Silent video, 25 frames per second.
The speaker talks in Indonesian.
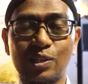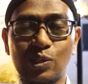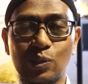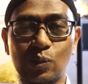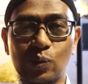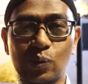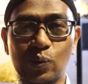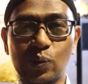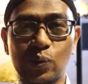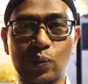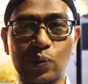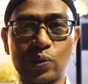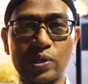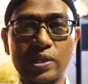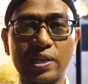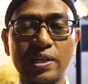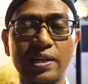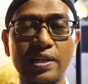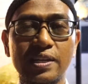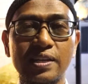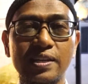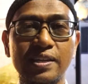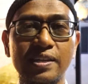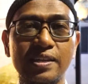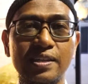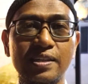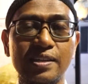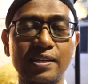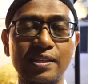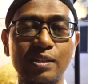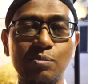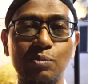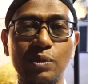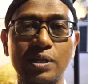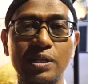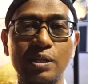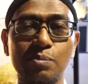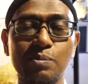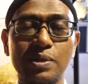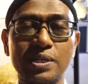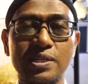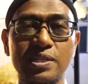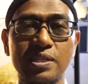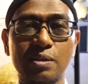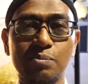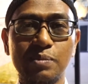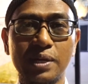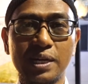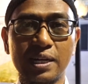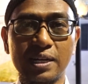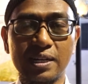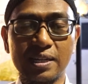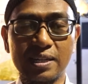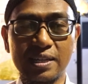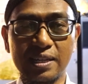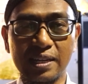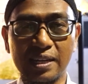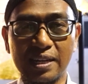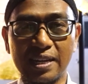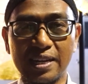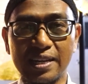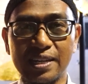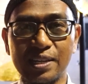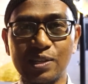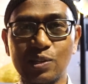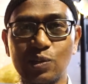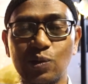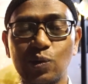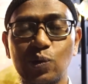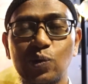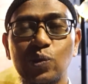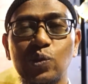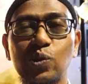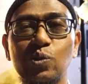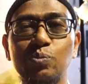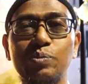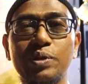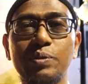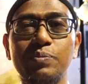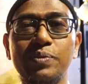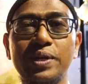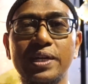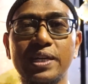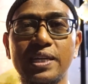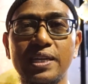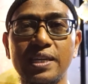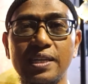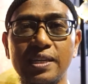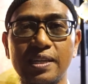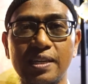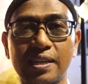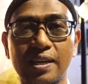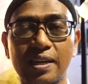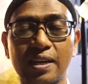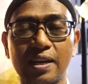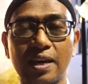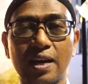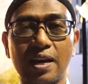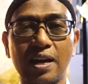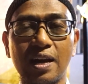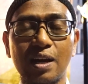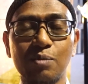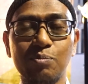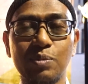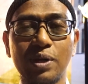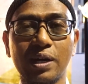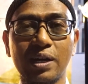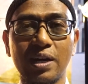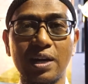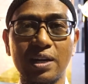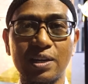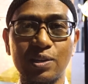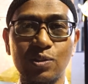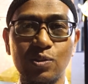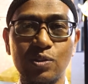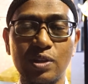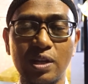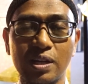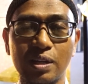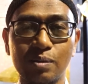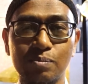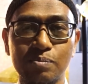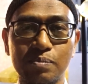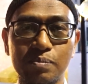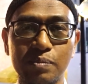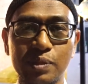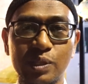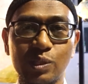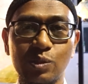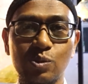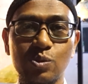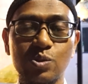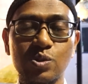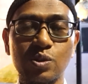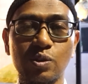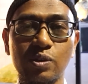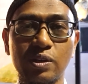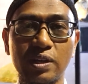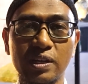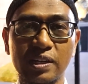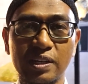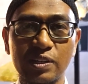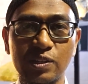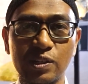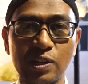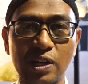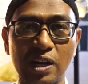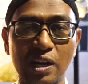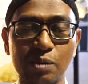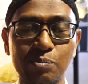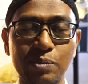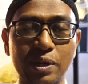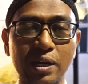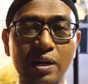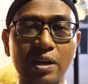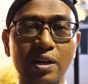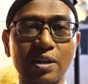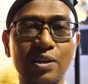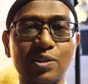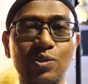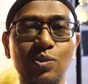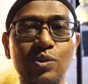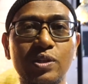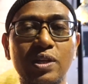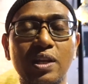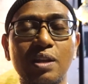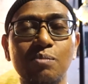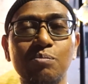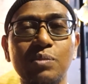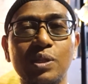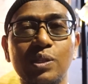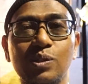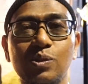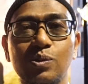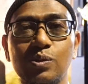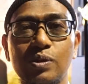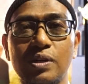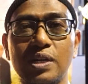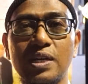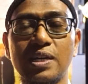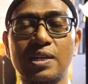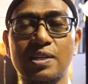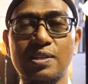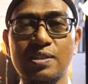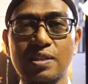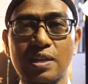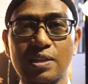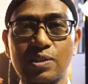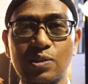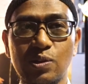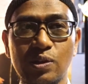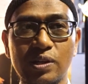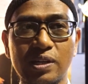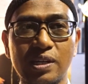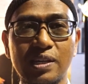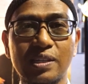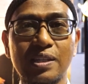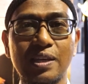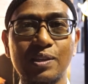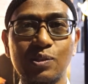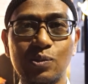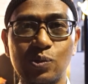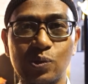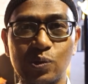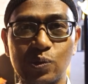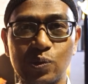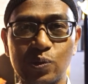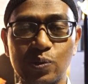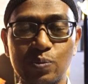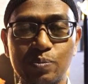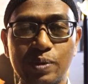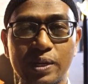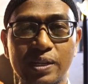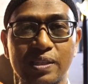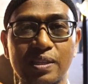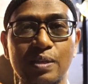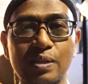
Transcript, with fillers: tunggu dari teman-teman jemaah yang lain untuk berbagi. Apakah itu dalam bentuk sodako, apakah itu dalam bentuk sayur. Kita tunggu